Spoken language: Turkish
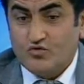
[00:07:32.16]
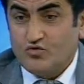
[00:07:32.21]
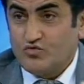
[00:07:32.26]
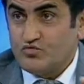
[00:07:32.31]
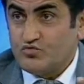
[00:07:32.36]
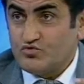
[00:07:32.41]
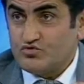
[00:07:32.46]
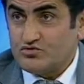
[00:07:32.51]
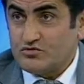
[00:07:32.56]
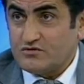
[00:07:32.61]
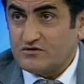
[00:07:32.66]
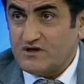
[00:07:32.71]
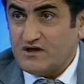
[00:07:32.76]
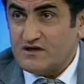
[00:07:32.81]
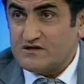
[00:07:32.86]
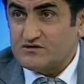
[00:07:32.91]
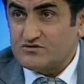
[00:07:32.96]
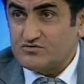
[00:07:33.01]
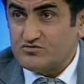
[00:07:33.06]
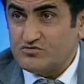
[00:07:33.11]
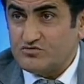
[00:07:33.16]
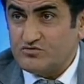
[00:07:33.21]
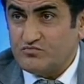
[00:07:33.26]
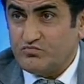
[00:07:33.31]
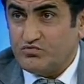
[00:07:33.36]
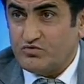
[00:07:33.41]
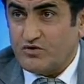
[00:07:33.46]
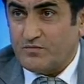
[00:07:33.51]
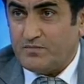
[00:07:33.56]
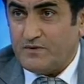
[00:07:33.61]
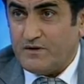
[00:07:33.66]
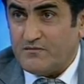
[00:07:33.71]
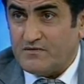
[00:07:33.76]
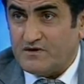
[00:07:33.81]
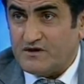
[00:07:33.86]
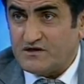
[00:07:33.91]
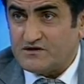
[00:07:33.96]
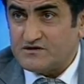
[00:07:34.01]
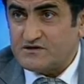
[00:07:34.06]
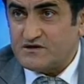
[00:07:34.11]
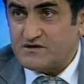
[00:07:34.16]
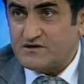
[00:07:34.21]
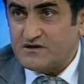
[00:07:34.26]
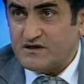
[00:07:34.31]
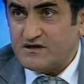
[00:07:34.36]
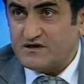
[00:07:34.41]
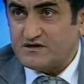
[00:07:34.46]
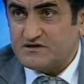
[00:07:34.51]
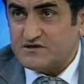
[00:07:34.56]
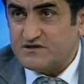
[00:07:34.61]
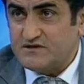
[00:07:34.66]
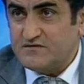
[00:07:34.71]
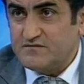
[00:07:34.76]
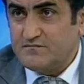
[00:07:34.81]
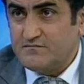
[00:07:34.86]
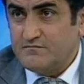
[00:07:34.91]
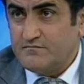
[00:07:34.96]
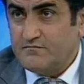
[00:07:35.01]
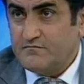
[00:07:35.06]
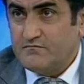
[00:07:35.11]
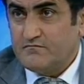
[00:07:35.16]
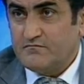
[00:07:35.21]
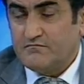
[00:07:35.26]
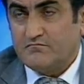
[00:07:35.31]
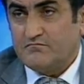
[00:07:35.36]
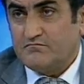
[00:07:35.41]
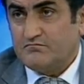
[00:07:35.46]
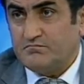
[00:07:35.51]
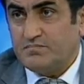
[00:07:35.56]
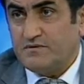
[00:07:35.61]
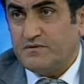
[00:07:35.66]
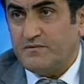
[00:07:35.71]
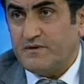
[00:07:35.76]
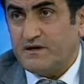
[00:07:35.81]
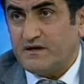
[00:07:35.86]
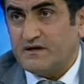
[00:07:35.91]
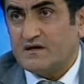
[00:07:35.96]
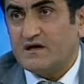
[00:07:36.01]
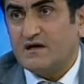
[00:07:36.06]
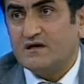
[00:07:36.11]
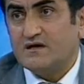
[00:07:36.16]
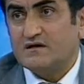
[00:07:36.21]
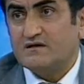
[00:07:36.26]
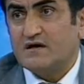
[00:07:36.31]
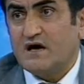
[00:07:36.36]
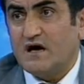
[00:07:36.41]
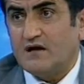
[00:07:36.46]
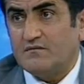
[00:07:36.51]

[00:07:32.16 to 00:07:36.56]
Düşük tansiyonu problemi yaşayanlar için biberiye ideal